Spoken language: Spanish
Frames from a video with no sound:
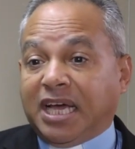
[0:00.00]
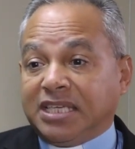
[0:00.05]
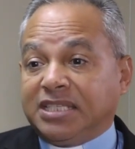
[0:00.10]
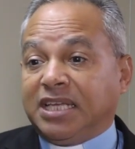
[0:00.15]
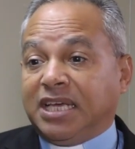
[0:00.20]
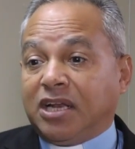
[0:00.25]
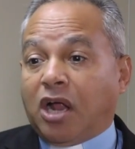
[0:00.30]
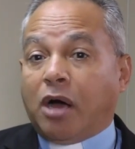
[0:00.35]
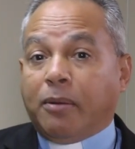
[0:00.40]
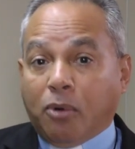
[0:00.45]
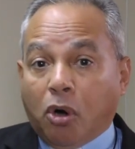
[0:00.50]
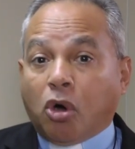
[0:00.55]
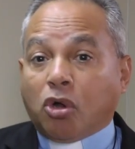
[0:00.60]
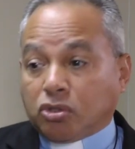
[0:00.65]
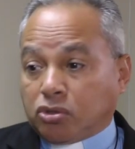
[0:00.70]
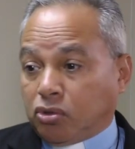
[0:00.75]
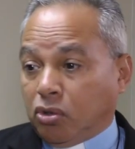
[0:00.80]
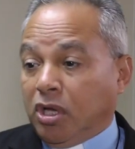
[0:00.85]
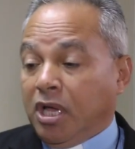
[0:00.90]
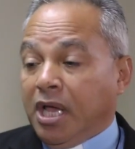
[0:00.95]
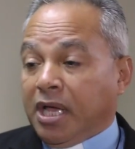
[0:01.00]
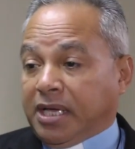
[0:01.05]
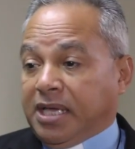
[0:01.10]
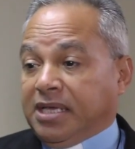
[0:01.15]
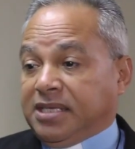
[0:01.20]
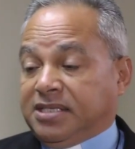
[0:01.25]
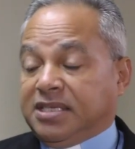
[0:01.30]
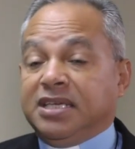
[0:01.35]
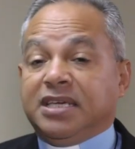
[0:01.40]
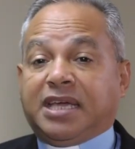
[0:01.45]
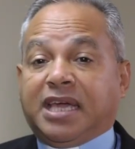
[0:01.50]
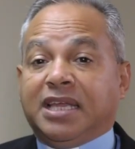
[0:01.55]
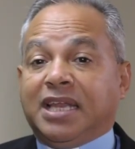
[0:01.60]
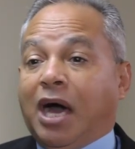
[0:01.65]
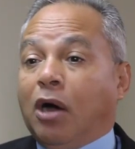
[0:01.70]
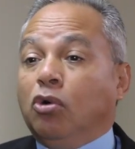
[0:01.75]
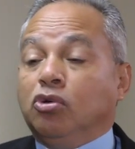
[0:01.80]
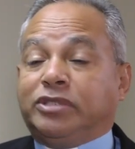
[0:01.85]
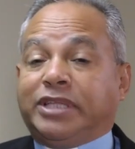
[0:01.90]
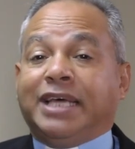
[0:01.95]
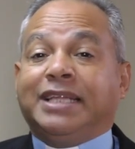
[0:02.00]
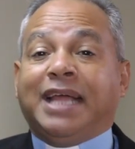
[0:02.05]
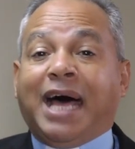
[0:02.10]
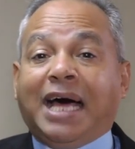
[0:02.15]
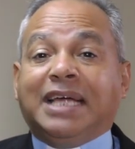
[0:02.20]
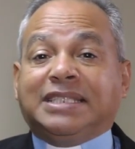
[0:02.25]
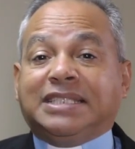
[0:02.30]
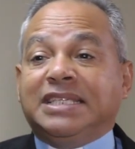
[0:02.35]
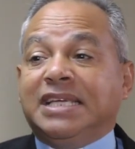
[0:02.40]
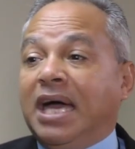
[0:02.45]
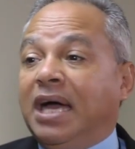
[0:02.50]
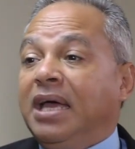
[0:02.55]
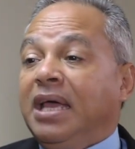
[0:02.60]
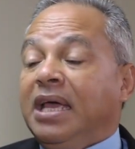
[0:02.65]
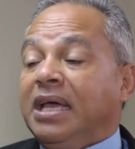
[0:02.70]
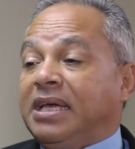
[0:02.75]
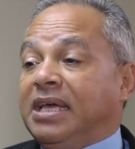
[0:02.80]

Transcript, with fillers: hacer aborto, que sí que la eutanasia,